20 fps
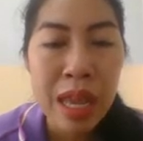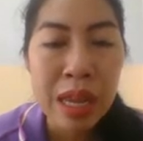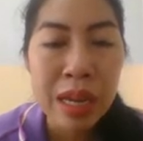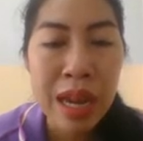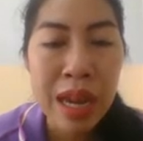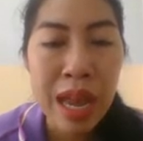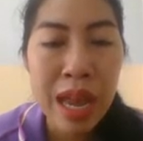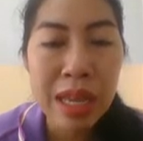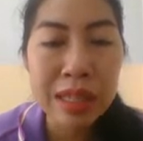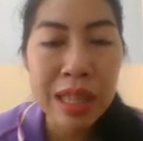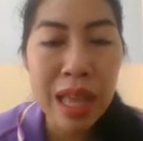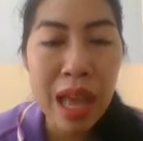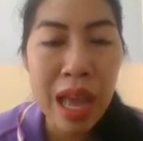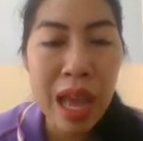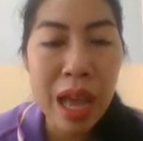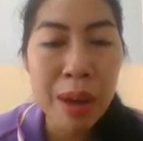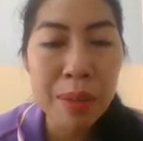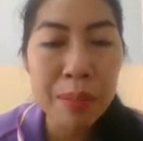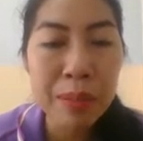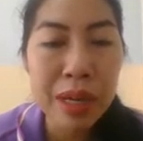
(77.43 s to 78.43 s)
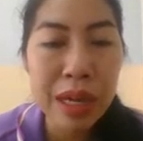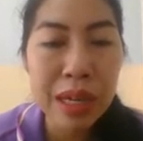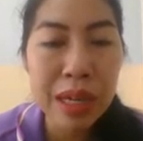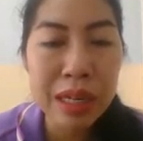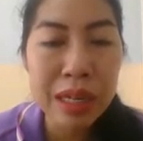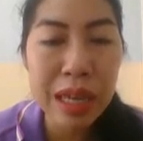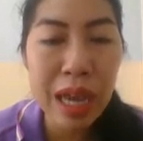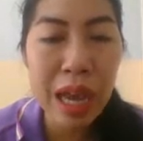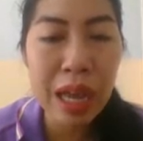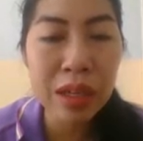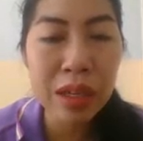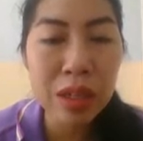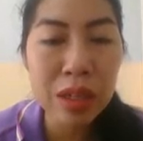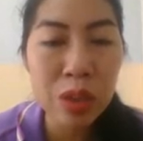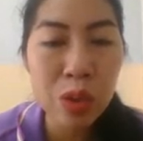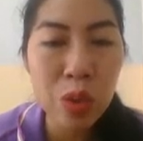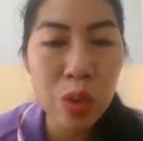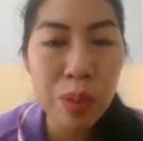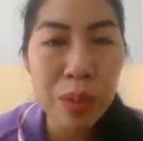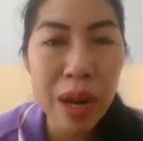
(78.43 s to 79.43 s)
หน้าตาเหมือนกัน
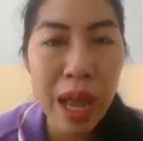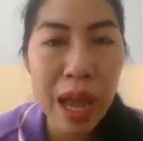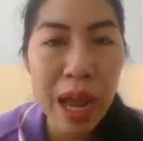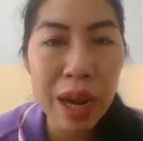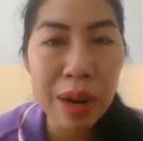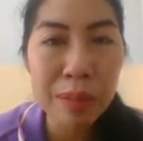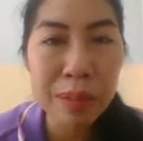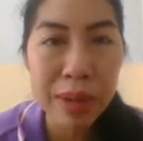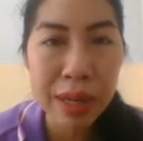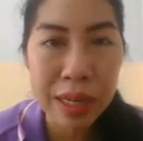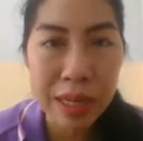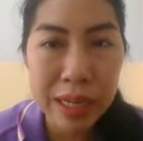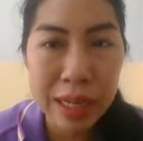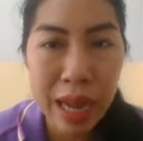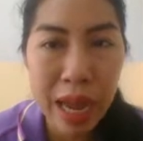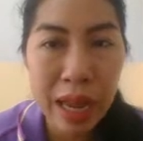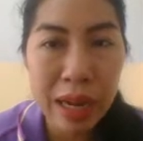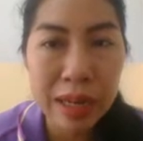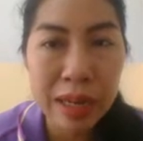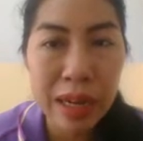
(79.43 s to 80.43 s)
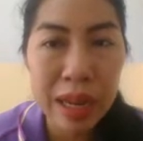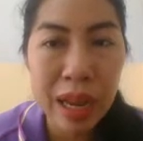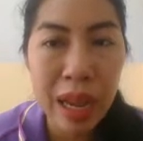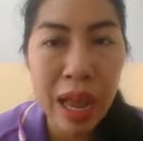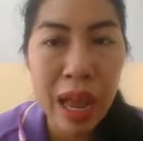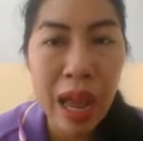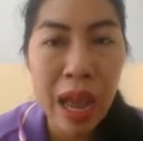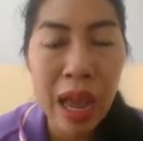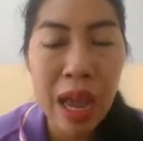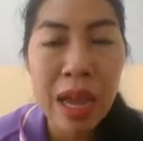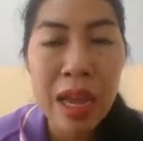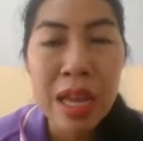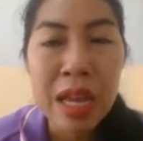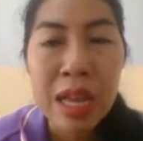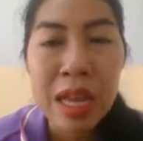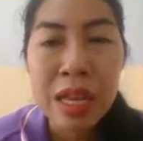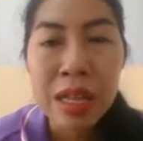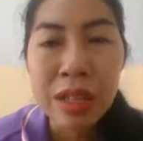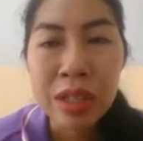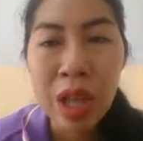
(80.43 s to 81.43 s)
รูปร่างเหมือนกันนะคะ
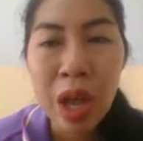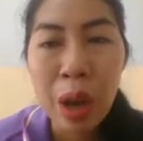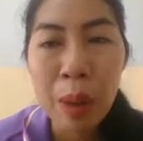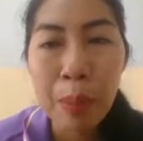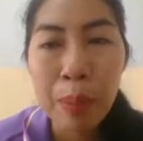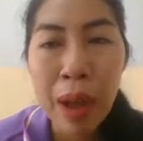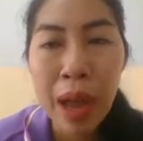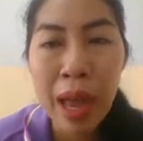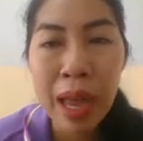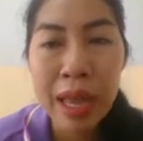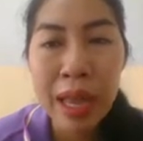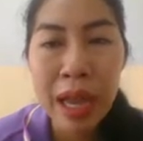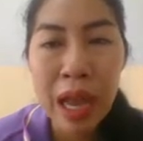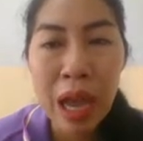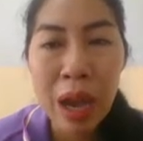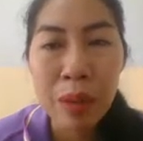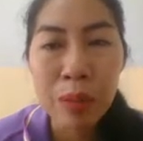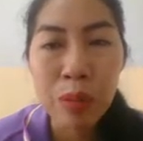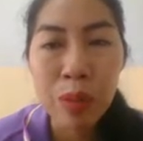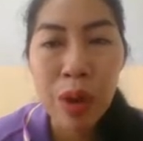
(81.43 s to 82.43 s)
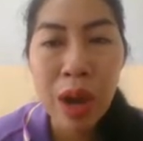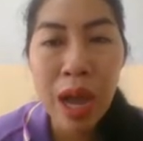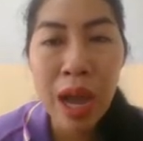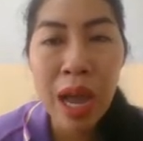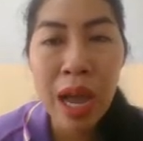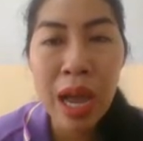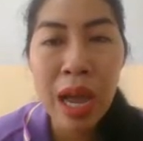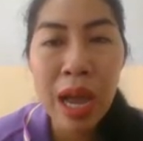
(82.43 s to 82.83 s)
ต่อไปคำว่า